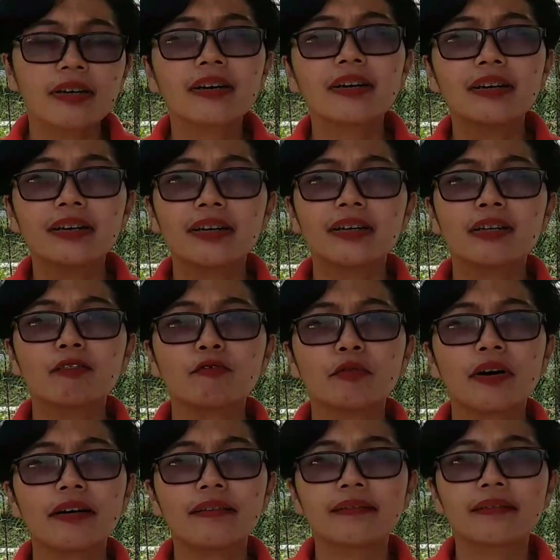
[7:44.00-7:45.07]
Kegelangan
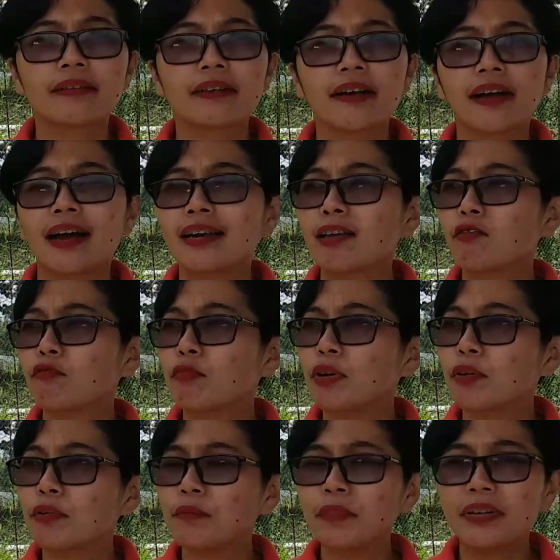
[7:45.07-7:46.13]
Tuhan. Adi
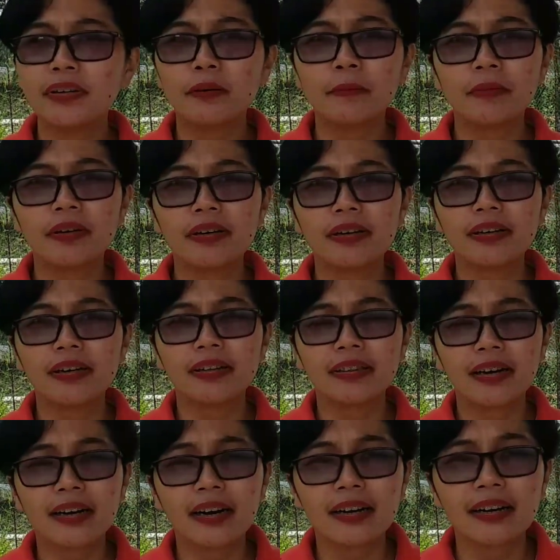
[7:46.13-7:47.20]
rubia-rubia ya pe
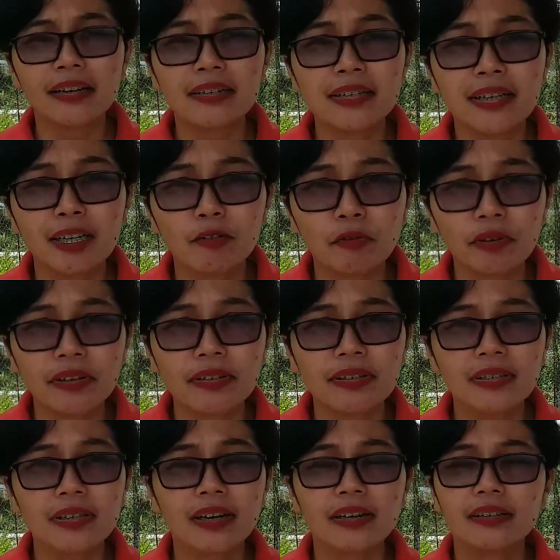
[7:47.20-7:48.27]
kita kangen dah singatur
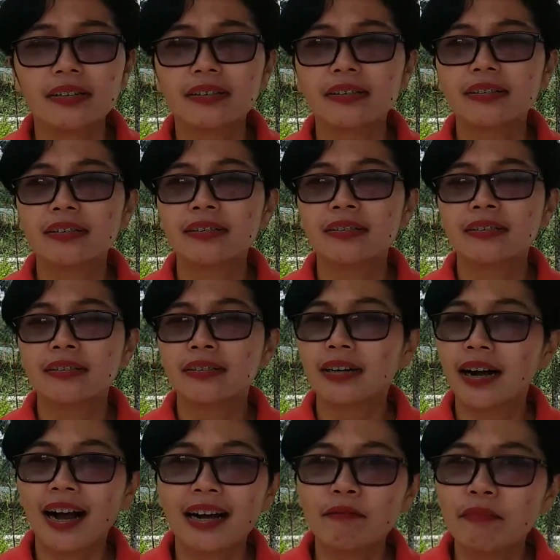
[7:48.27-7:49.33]
kenca.
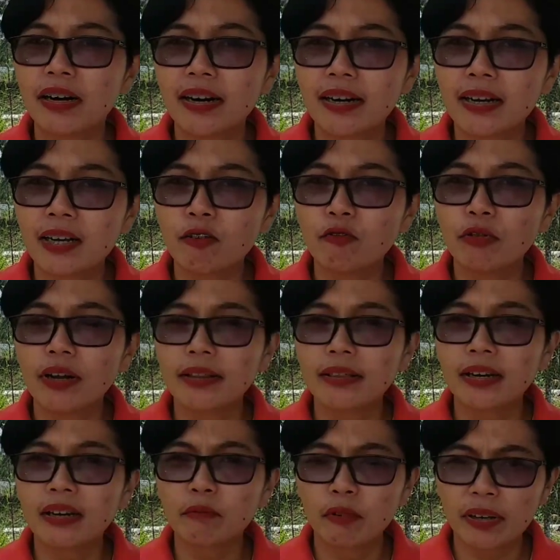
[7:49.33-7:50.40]
Engkau maka daging pula
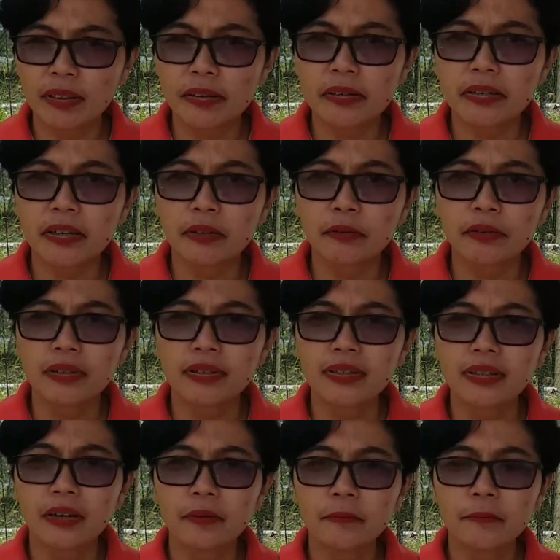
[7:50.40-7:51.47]
antara labu kita singatur
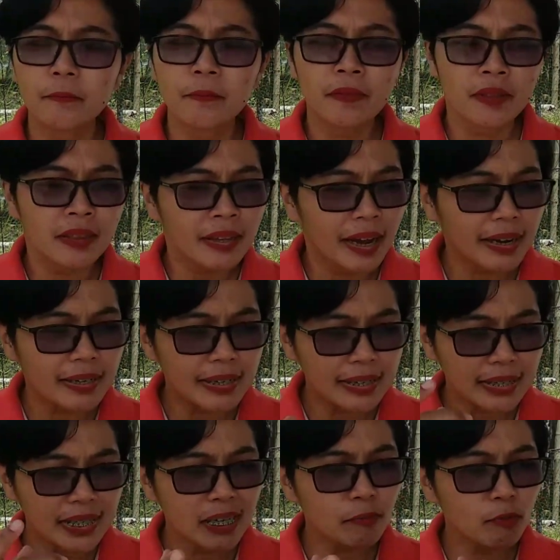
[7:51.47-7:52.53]
kenca. Adi
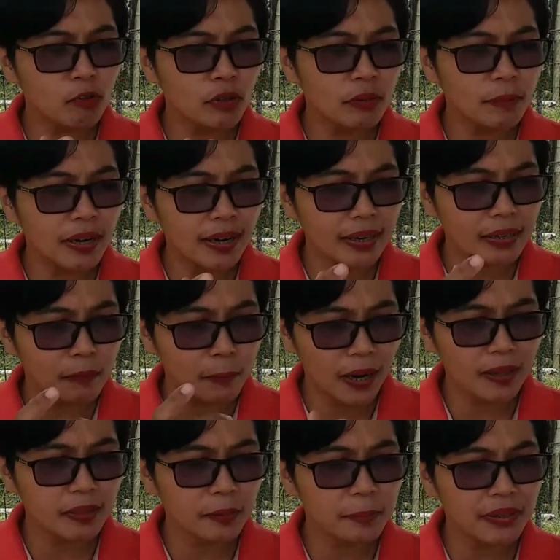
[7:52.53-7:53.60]
igecap dungu maka di
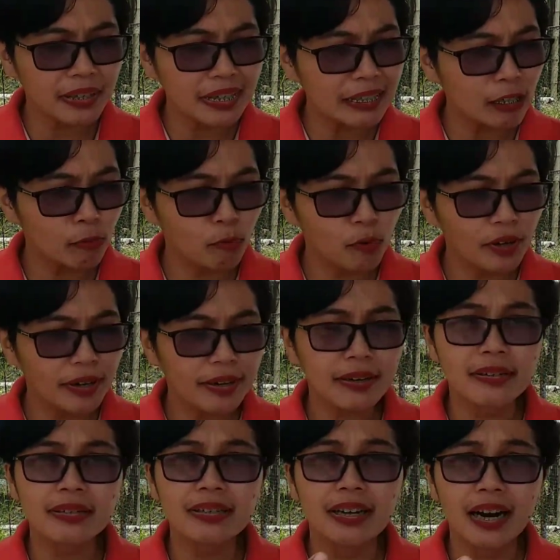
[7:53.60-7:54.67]
bata mereka kemuliaan
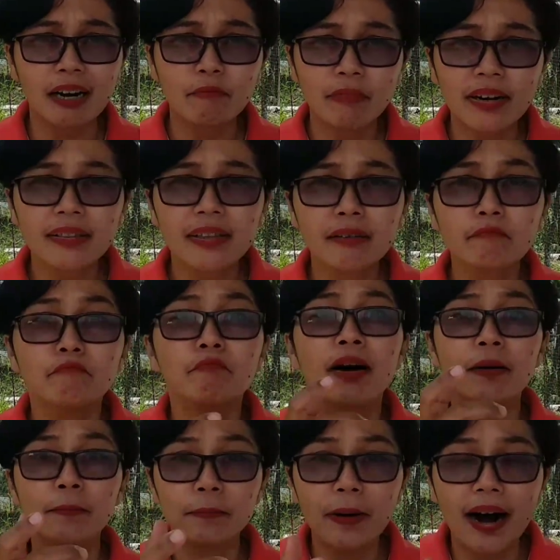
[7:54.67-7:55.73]
ras kehamatan
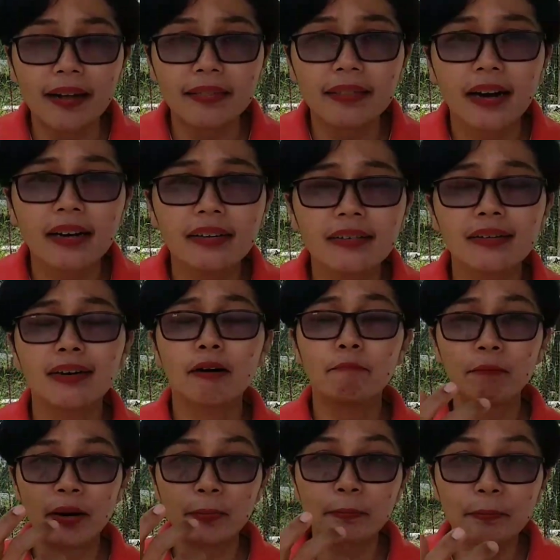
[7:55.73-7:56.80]
man banta,
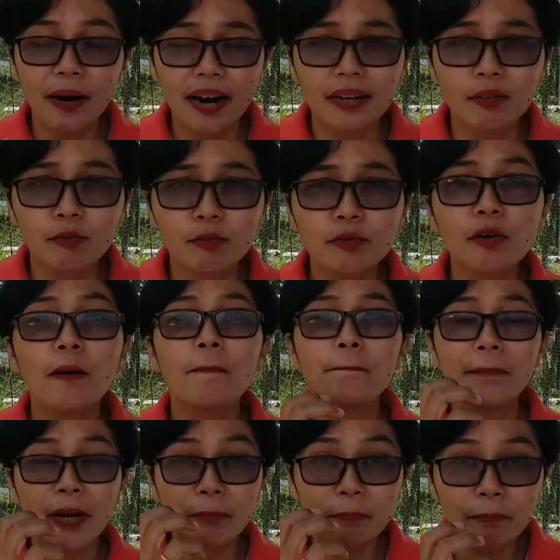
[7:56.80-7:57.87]
man bandu,
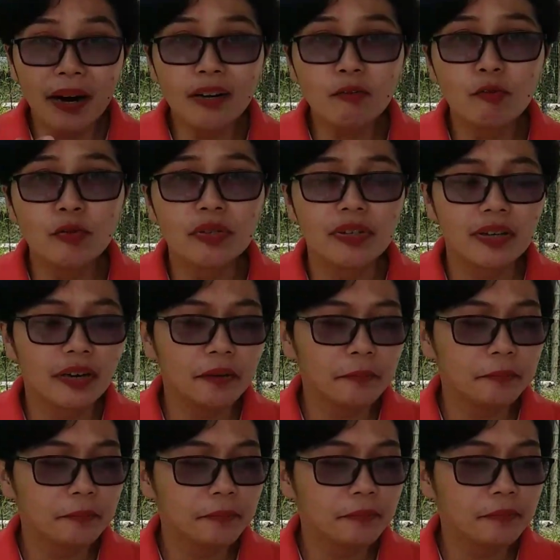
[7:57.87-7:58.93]
man manusia.